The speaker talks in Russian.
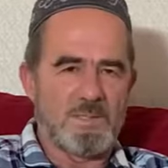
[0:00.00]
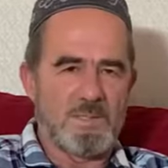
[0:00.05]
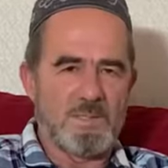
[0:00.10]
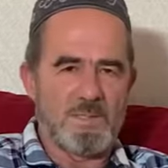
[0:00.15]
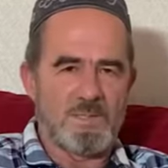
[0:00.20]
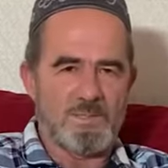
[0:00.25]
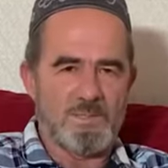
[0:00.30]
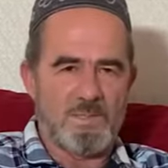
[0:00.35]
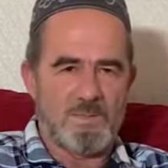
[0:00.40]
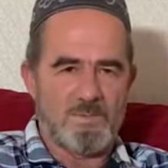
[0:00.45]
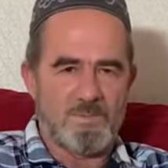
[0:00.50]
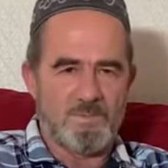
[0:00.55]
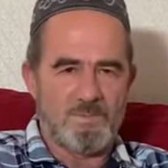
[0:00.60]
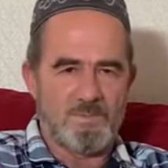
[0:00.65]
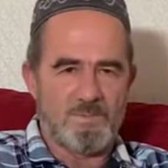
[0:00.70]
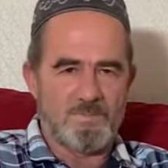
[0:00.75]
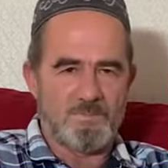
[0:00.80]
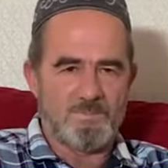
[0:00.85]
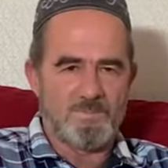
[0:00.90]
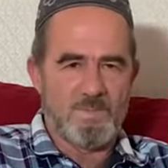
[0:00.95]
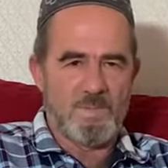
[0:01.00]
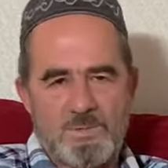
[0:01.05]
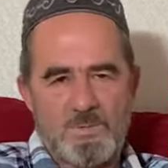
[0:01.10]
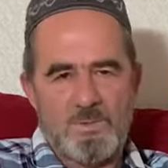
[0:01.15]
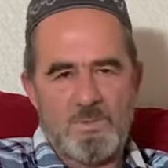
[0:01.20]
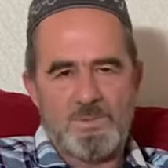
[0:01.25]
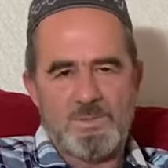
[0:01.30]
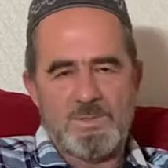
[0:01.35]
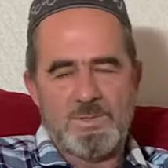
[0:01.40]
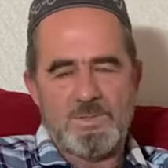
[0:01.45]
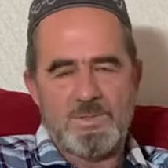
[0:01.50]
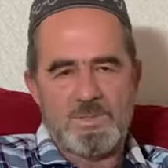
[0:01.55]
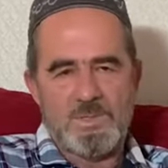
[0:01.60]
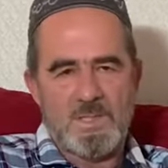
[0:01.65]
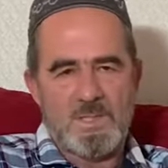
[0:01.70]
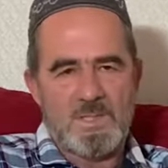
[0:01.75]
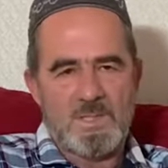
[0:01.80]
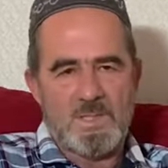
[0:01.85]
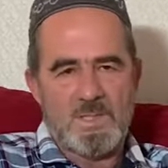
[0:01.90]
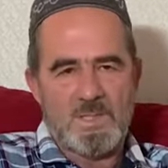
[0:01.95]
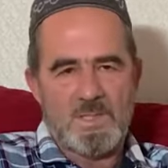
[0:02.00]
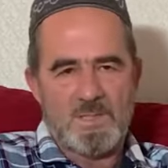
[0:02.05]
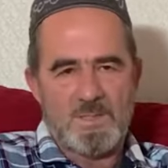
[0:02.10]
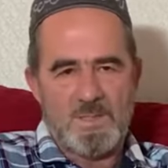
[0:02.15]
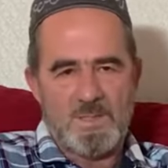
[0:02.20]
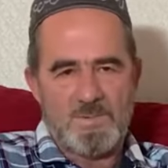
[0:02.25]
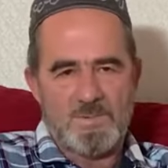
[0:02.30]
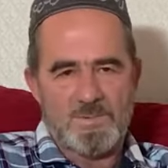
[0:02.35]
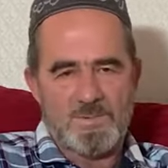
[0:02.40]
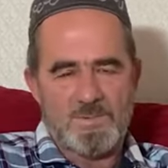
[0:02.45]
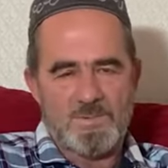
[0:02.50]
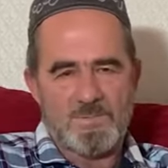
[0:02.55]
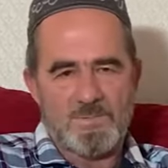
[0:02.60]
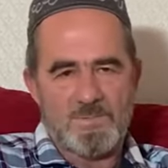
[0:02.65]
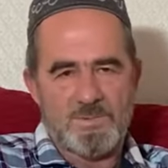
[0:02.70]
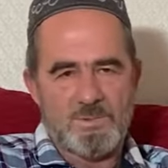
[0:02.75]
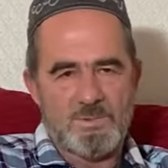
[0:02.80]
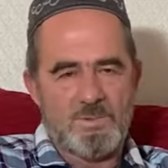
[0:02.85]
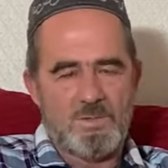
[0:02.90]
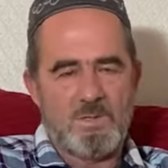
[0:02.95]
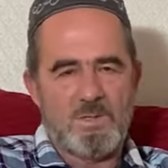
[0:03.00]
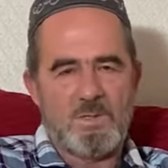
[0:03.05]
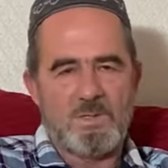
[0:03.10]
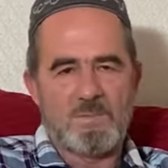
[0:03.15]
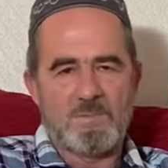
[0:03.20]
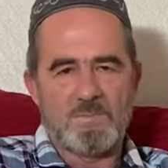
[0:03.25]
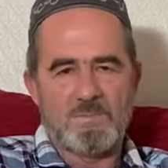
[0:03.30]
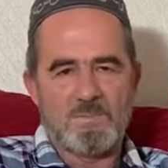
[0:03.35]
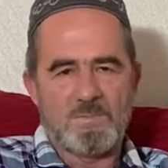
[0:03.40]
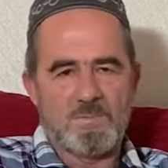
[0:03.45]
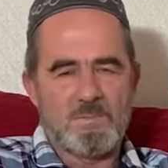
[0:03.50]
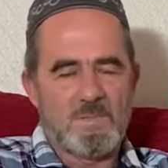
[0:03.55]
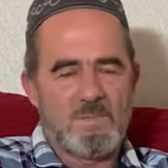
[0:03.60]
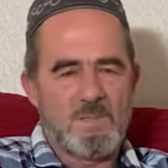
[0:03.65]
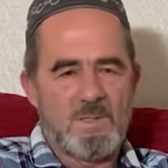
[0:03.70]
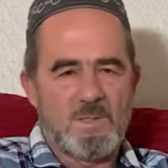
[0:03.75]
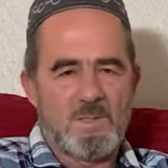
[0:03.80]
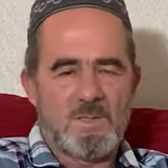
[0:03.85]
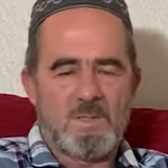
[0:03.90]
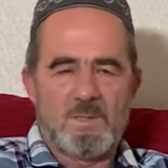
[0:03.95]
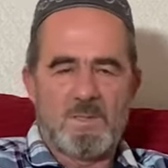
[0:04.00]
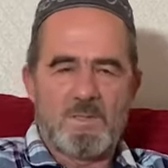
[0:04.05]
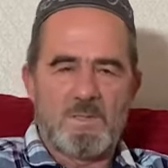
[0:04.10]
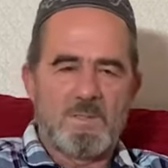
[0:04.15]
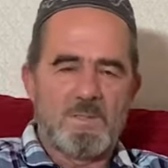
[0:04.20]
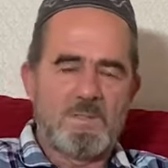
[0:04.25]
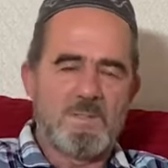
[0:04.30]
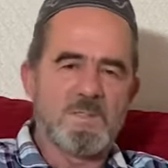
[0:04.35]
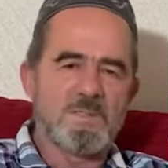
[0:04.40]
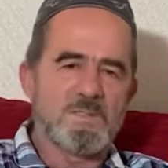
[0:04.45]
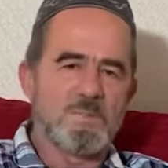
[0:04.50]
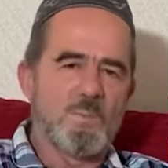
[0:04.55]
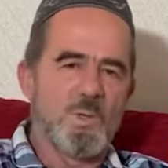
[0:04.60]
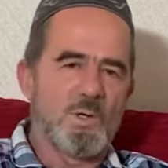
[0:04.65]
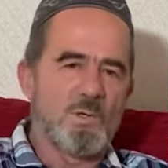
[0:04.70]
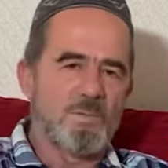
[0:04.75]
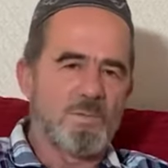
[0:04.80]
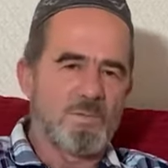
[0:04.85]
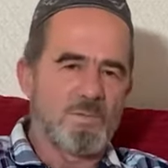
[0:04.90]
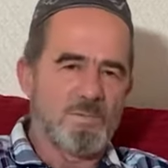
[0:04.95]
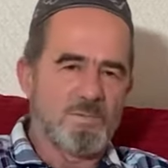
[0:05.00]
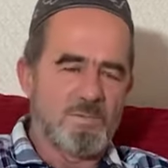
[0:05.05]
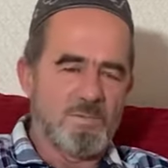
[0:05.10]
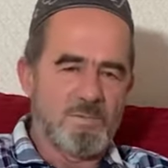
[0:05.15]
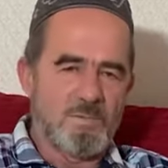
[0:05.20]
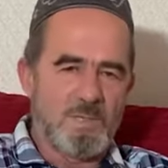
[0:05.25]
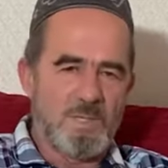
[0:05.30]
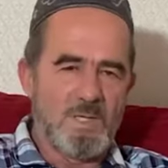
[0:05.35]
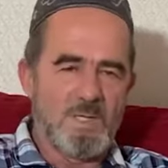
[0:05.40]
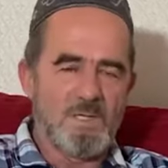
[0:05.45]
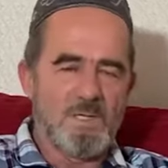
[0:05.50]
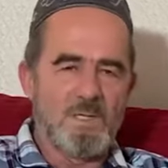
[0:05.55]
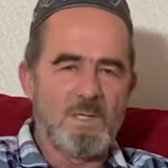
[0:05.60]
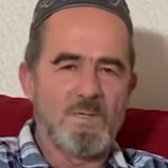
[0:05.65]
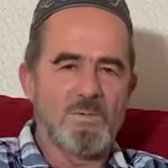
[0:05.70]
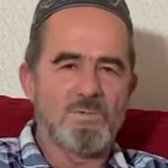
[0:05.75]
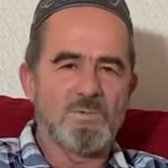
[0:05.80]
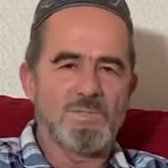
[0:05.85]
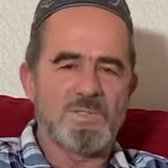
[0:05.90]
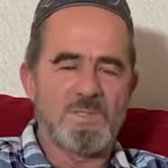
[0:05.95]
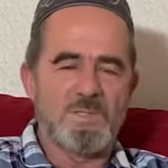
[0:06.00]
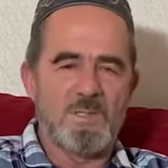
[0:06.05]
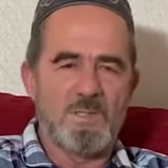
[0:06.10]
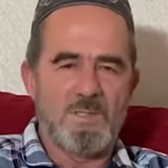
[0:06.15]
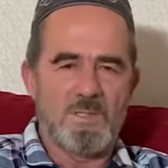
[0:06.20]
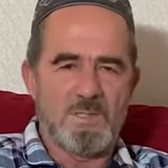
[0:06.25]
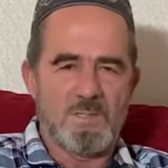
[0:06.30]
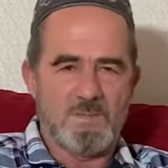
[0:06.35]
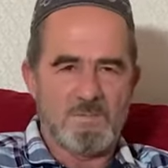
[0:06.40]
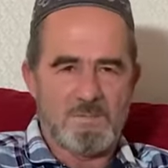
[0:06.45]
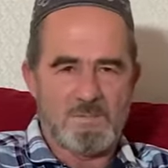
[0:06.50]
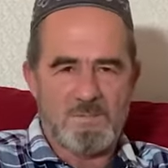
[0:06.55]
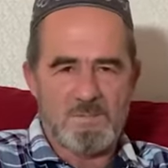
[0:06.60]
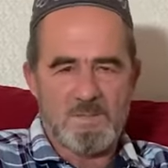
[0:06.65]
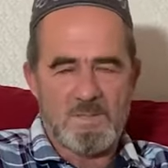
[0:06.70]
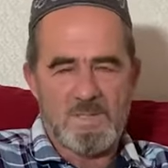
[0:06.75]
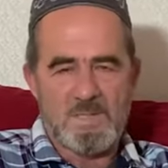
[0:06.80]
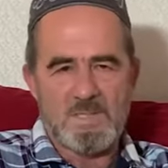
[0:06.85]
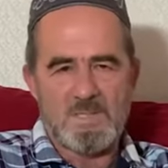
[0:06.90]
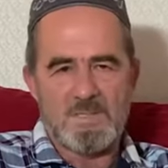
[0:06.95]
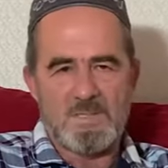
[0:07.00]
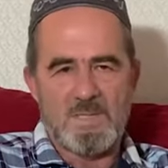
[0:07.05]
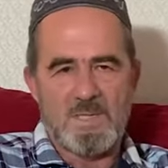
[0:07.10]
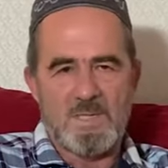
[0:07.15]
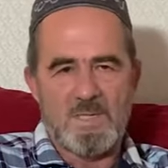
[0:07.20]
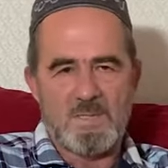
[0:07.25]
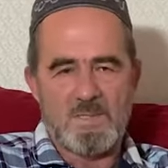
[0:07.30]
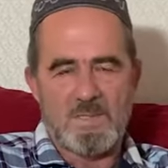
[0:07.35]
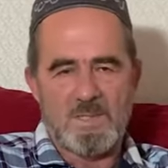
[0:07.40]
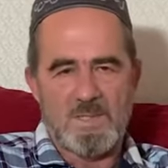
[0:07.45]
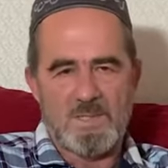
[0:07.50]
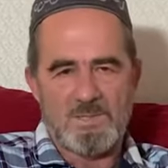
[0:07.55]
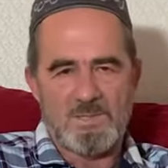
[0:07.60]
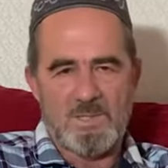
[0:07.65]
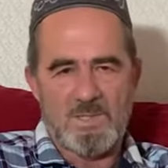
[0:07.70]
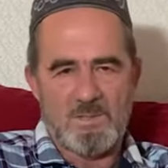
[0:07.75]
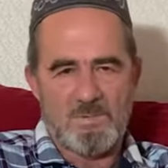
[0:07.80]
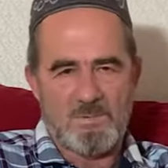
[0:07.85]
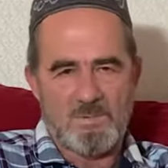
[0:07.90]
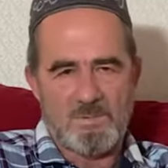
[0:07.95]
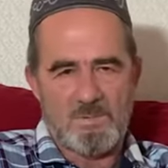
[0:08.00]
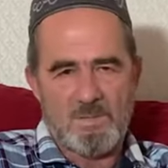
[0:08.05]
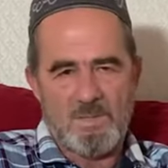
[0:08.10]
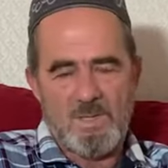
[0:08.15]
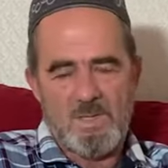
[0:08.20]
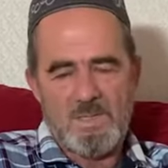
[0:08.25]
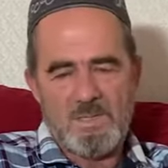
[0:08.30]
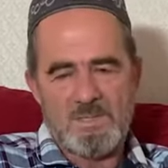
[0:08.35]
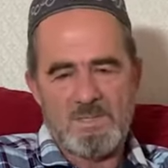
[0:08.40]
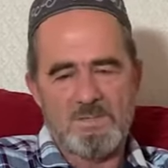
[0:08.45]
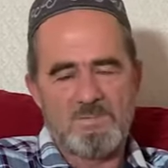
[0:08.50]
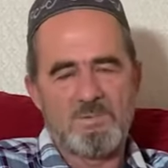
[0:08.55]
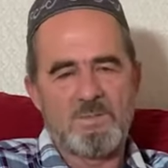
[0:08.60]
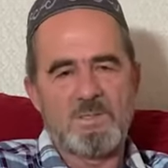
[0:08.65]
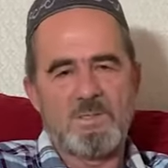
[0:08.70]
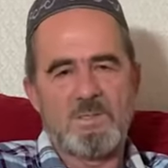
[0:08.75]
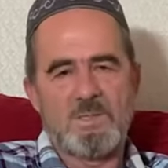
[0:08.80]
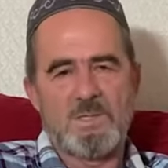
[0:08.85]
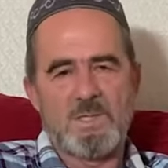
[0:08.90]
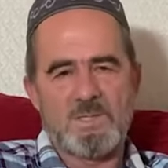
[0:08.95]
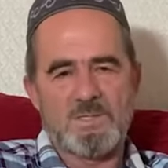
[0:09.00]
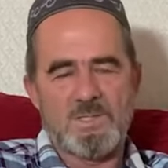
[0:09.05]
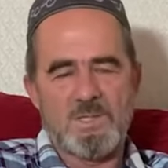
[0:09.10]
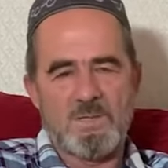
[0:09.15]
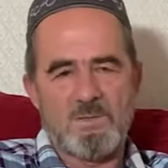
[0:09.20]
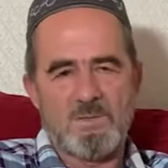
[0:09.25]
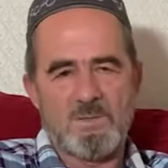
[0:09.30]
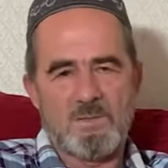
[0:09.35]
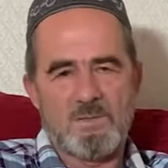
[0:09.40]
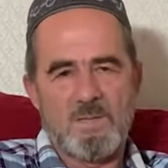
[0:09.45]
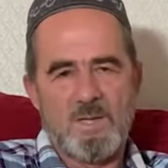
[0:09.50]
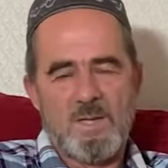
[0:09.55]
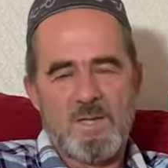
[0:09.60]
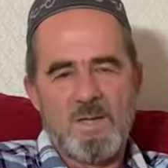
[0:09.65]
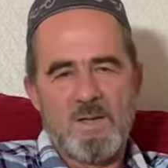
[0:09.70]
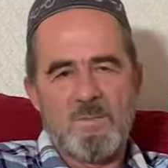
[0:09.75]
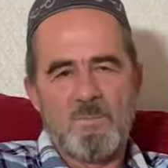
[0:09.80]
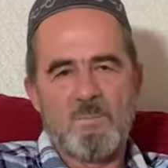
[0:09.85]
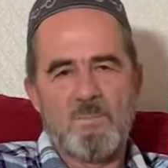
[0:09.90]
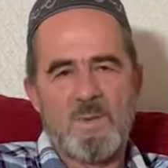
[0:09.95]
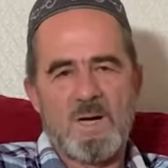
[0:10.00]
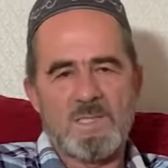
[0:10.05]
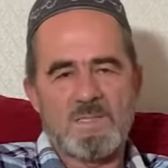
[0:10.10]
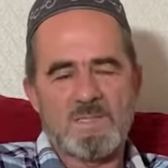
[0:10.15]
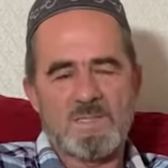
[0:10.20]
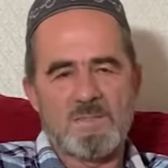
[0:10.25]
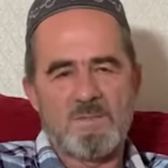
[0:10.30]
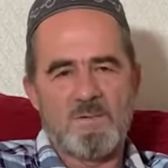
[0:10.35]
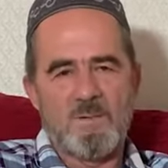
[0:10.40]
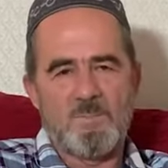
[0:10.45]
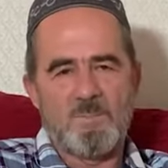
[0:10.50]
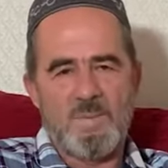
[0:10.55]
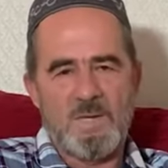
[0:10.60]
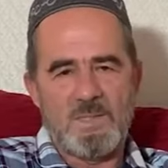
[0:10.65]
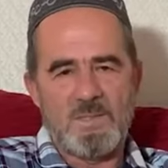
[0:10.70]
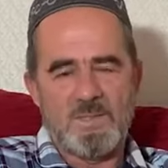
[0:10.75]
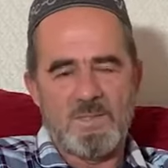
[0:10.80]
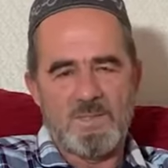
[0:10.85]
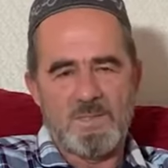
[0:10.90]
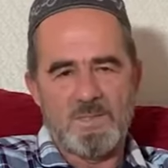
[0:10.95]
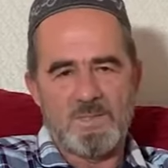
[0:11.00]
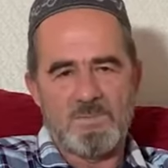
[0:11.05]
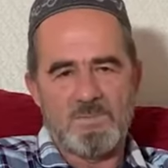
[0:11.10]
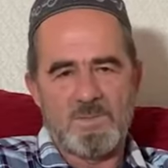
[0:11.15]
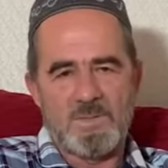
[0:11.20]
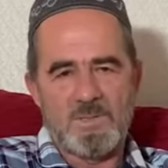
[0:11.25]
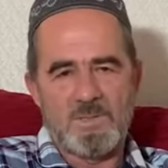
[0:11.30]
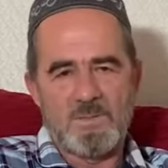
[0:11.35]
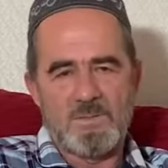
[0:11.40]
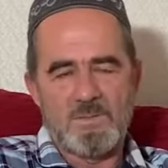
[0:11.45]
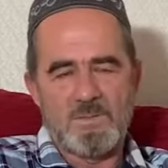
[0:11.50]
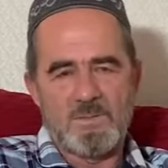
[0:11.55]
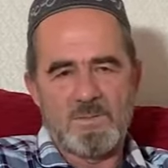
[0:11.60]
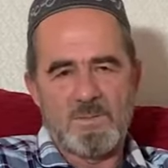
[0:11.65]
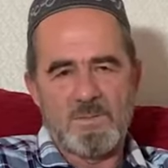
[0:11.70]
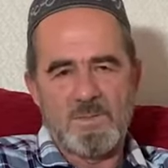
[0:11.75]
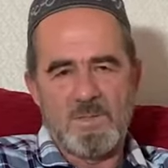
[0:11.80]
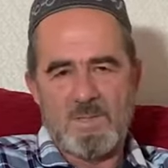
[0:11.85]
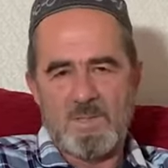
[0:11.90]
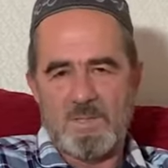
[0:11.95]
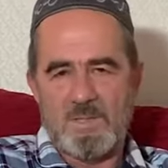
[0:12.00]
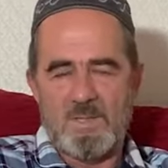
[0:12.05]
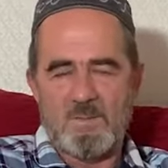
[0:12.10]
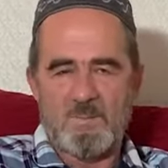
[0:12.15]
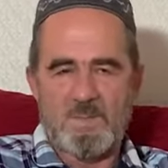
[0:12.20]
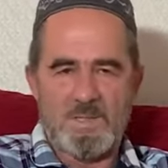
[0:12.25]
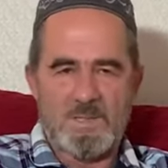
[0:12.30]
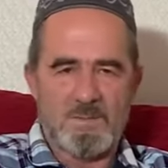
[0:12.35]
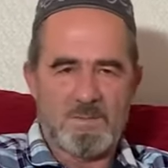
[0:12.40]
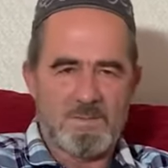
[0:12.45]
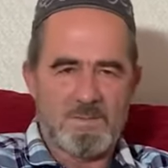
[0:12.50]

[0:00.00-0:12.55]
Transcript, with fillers: наш народ. Очень сильно надеюсь, что не смогут их усилия разделять наш народ. Сегодня наш народ массово поддерживает Эдема